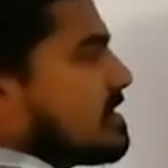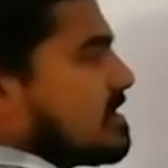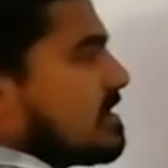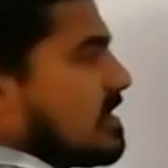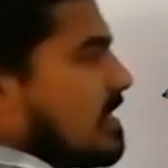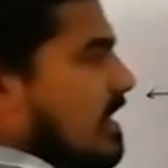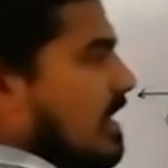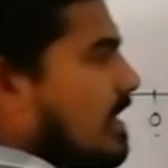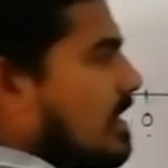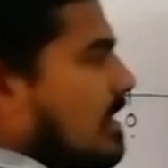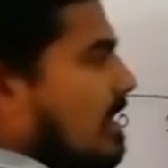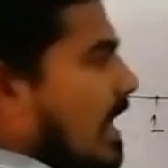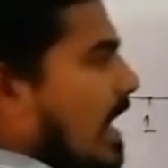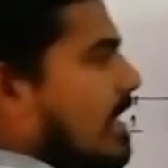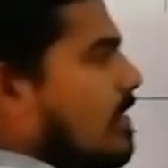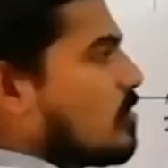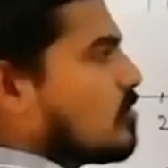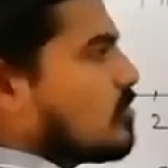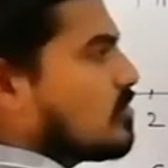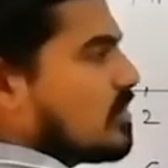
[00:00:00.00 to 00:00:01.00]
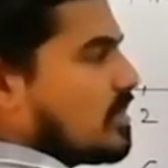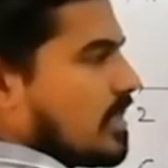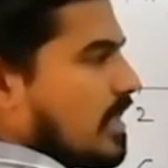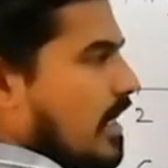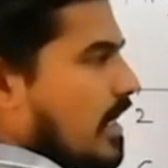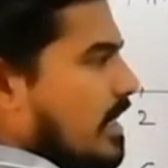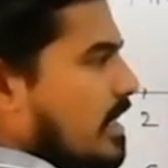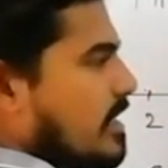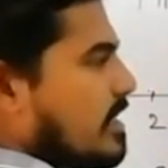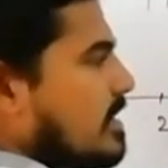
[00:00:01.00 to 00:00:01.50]
स्ट्रेट लाइन होती
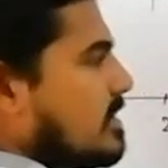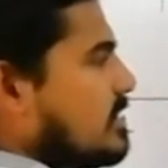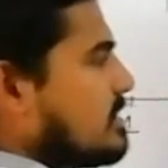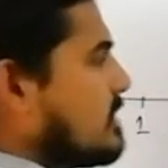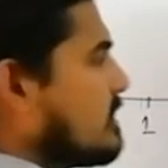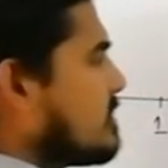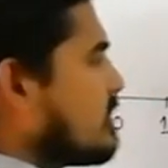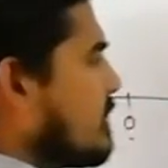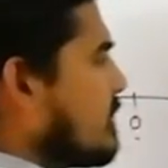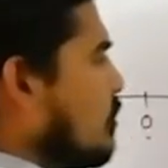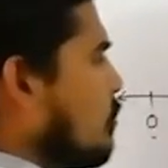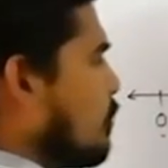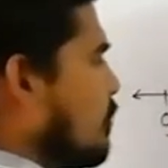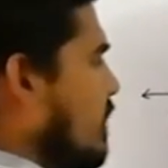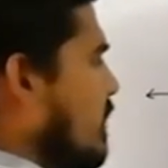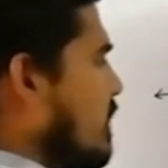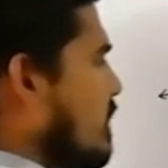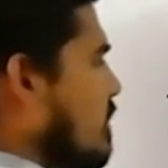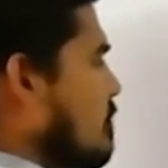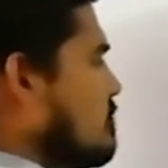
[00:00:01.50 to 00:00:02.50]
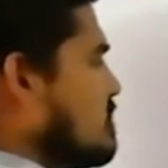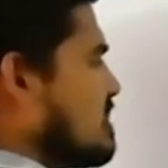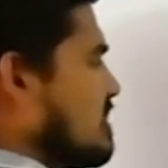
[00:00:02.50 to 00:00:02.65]
है जिसके ऊपर हम